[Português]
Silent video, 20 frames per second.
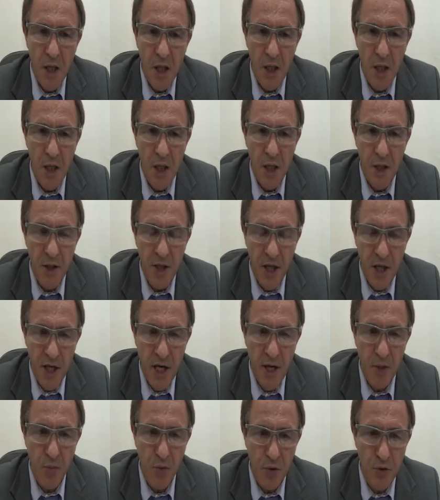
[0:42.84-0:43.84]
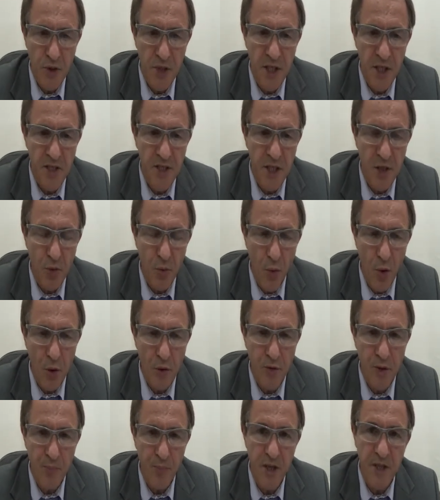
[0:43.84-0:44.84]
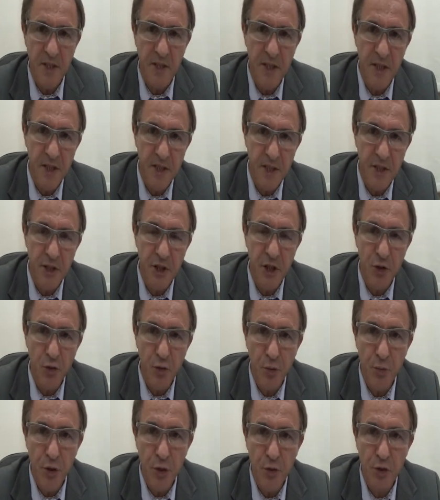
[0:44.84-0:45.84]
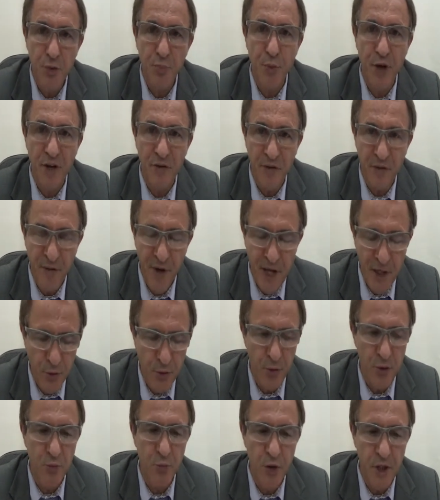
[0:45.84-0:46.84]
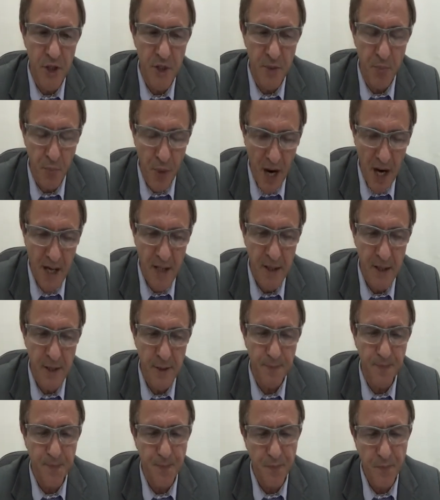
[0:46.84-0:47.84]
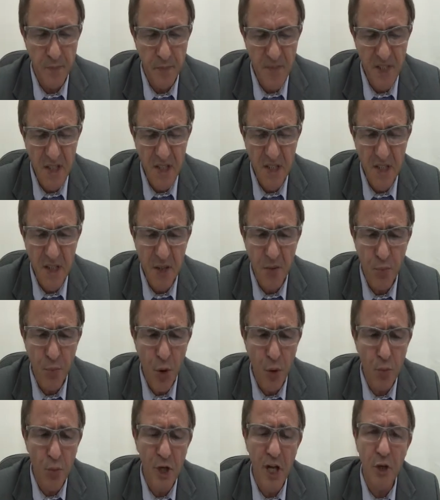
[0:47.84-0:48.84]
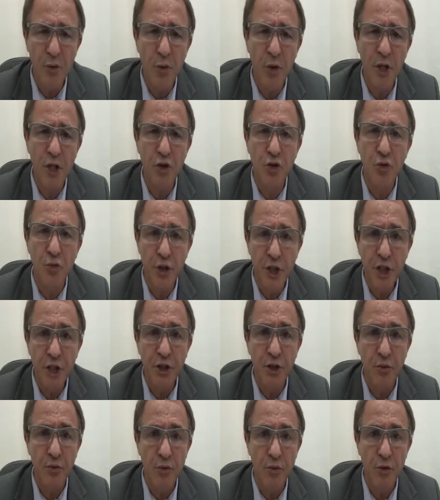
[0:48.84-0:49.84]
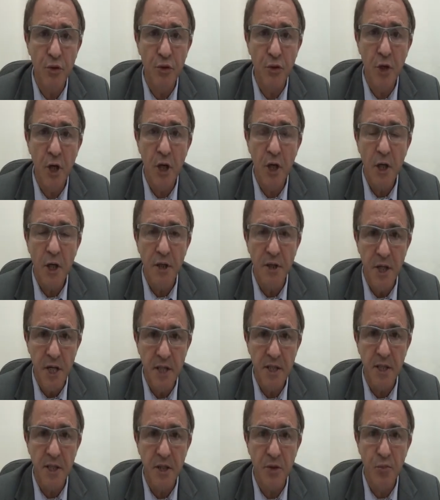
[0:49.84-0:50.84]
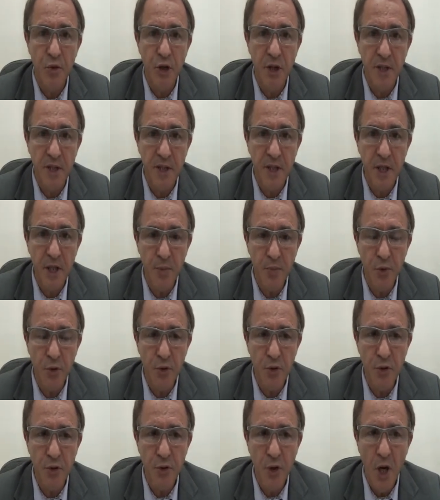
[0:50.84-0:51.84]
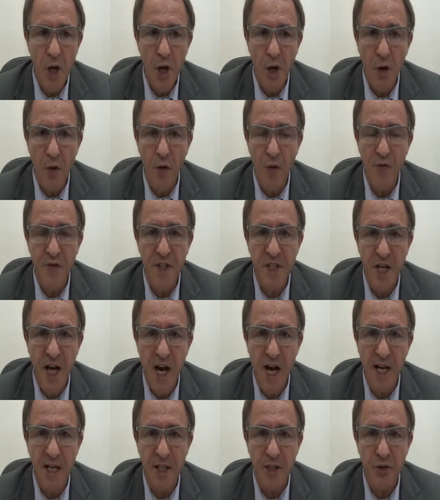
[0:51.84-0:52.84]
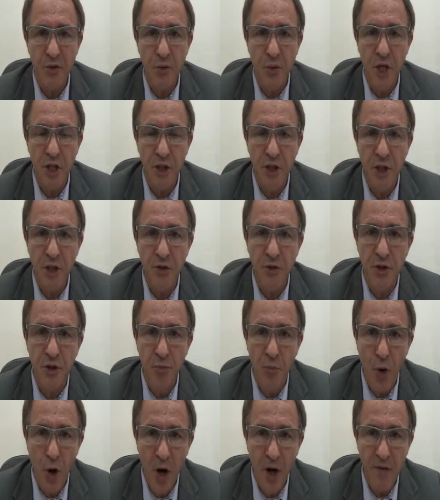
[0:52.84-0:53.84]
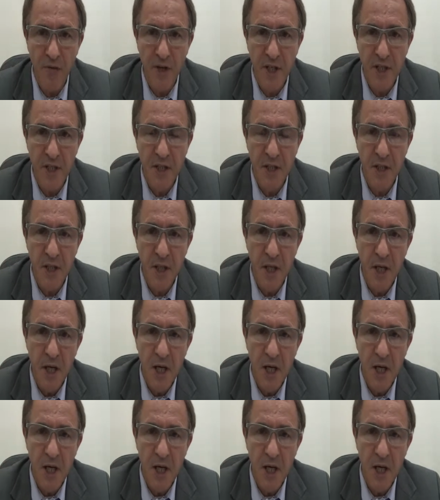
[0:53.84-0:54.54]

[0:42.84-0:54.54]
e teremos nesse encontro a presença de inúmeros prefeitos municipais, procuradores jurídicos desses municípios, oficiais do registro de imóveis,